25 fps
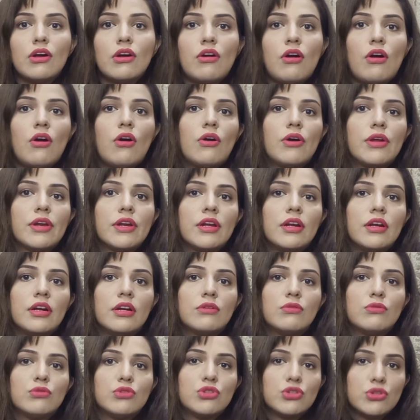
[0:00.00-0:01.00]
और
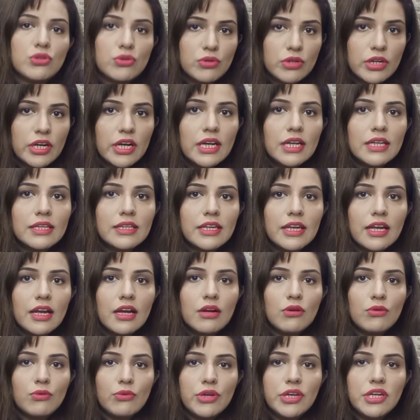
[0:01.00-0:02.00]
कुछ
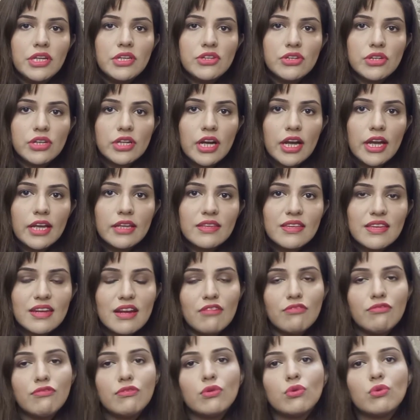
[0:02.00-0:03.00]
गलतियाँ हुई जिनका
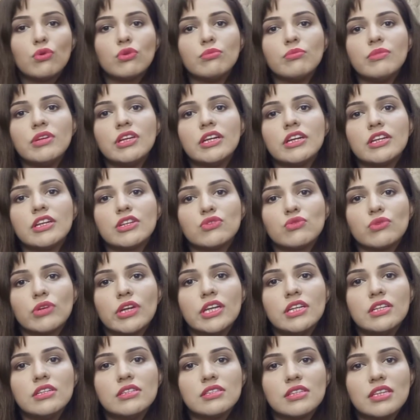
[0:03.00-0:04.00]
एतराफ़ वो ख़ुद भी कर चुके
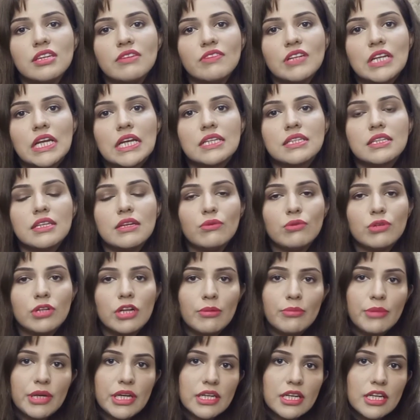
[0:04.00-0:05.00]
हैं जिसकी वजह से
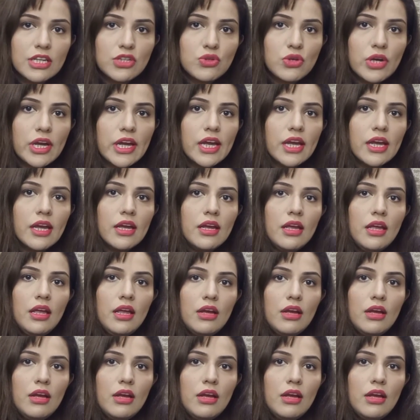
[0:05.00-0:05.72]
उनका बेटा जो है